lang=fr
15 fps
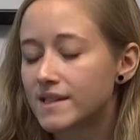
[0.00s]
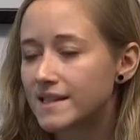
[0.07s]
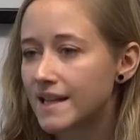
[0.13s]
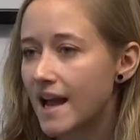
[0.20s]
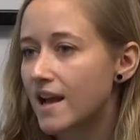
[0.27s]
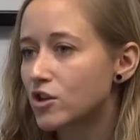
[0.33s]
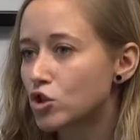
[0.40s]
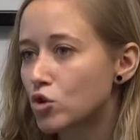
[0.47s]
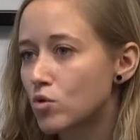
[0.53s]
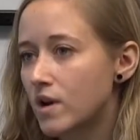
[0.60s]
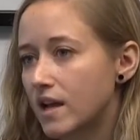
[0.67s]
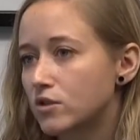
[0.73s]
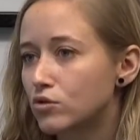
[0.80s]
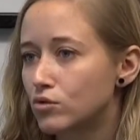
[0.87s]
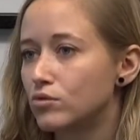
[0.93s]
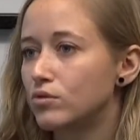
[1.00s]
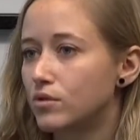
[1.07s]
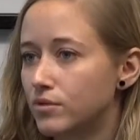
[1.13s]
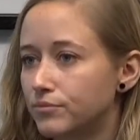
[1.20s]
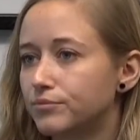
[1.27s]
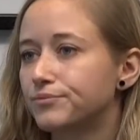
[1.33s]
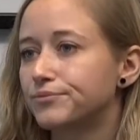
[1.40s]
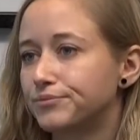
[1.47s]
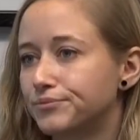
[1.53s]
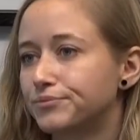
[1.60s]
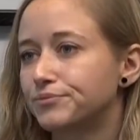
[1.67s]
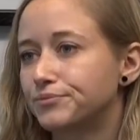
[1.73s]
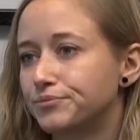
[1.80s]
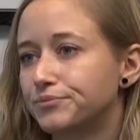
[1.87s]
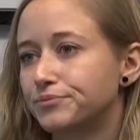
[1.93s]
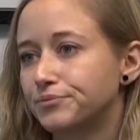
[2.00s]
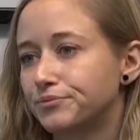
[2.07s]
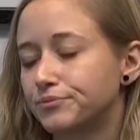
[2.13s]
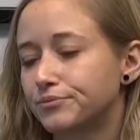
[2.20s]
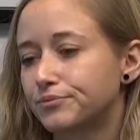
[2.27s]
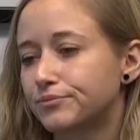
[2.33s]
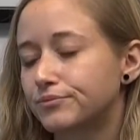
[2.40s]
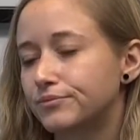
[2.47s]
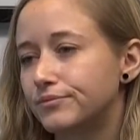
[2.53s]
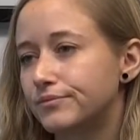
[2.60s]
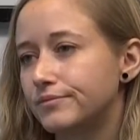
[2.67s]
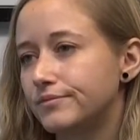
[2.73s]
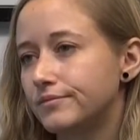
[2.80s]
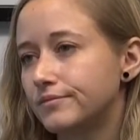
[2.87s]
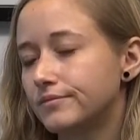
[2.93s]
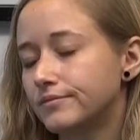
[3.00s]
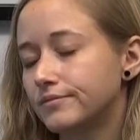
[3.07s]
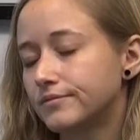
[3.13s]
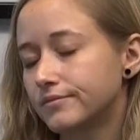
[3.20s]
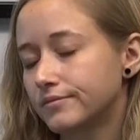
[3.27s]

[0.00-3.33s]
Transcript: tient à jour là-dessus. Bien. Et euh,